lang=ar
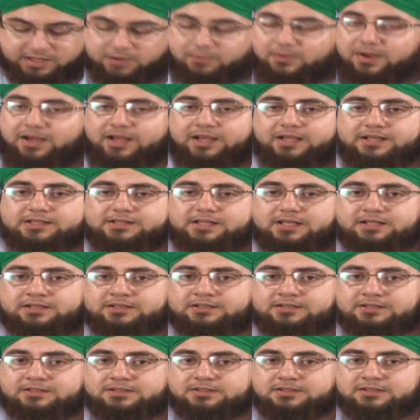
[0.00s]

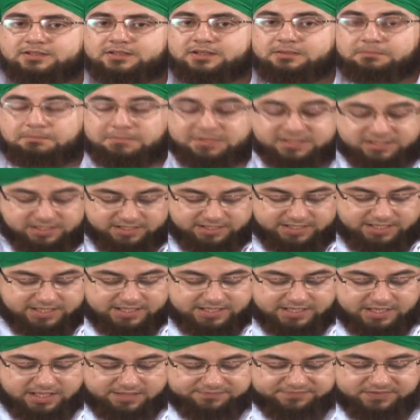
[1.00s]
واحدا من
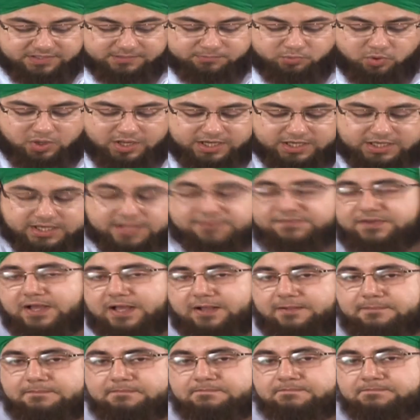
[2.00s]
الالاف المؤلفه
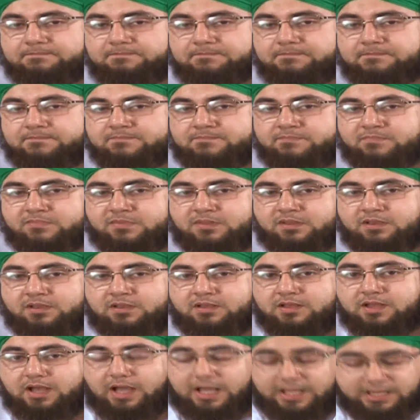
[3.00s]

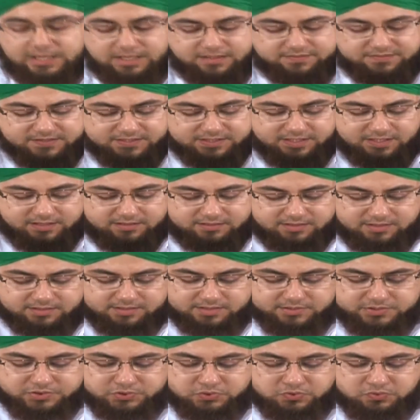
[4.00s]
الذين
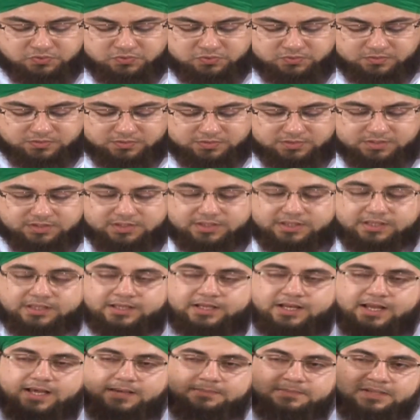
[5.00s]
خرجوا
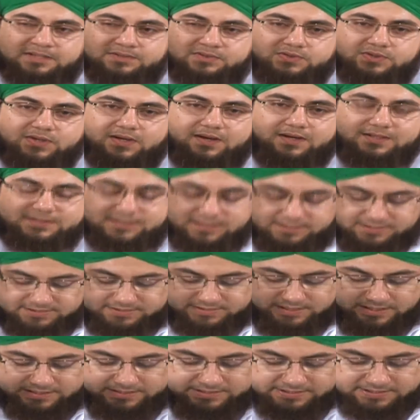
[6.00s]
الى منطقه
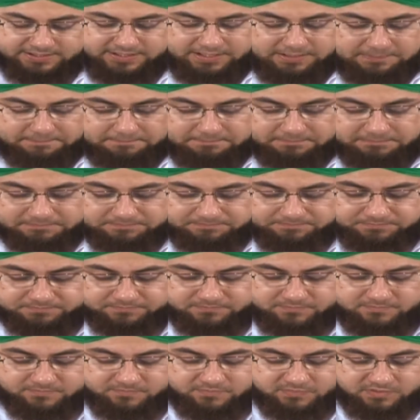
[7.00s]
التنعيم
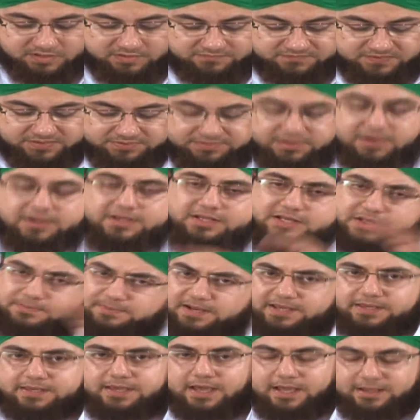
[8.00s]
في ظاهر
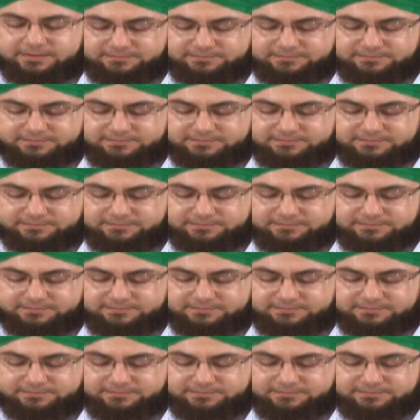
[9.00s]
مكه